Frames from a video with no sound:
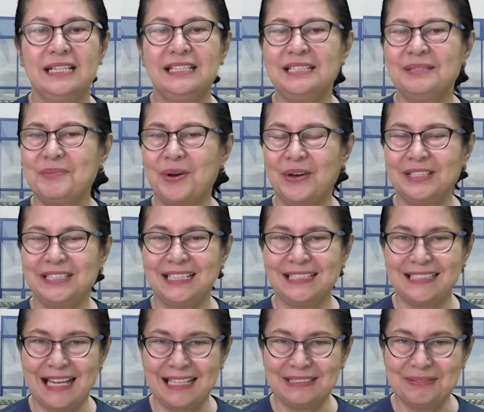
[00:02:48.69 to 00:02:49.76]
hindi po ako
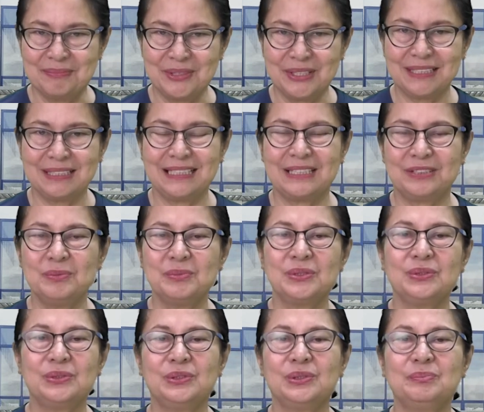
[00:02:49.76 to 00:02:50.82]
nagdadumot,
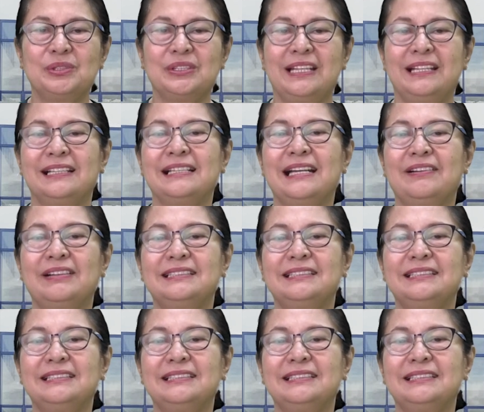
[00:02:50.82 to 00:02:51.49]
tumutulong po talaga.